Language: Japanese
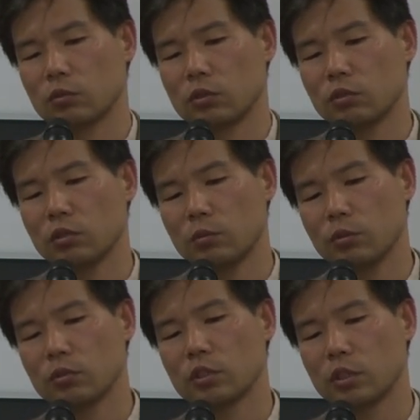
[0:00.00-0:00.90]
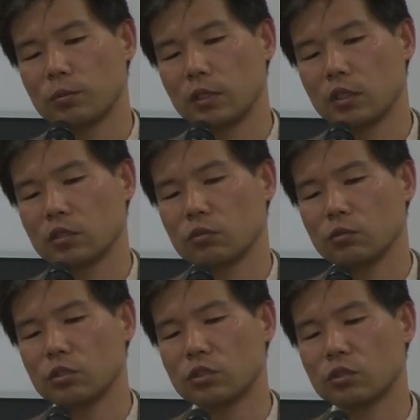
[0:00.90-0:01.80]
重要なものとしてやっぱりそ
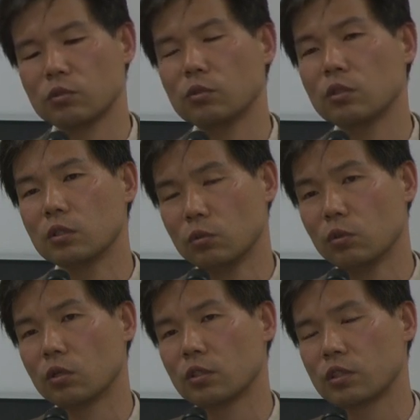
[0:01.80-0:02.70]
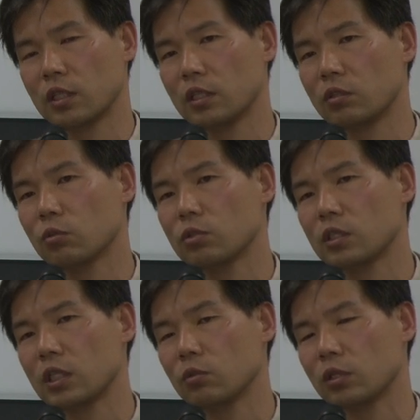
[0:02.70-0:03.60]
の主張の正当
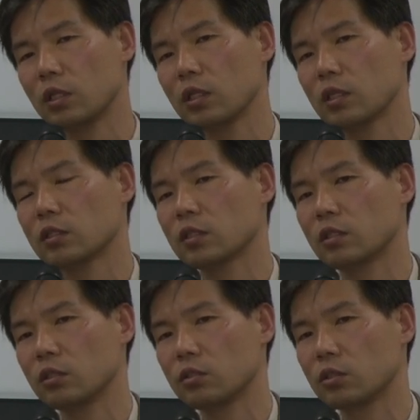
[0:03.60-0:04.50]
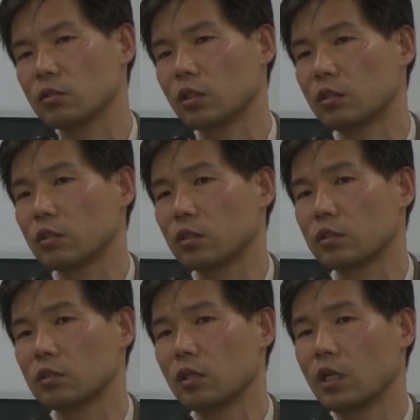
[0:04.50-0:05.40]
性を低下させる必要があるわけで
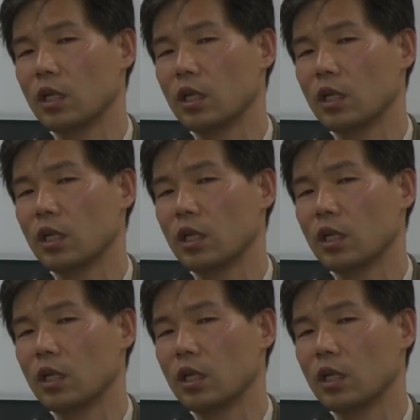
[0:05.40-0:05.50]
す。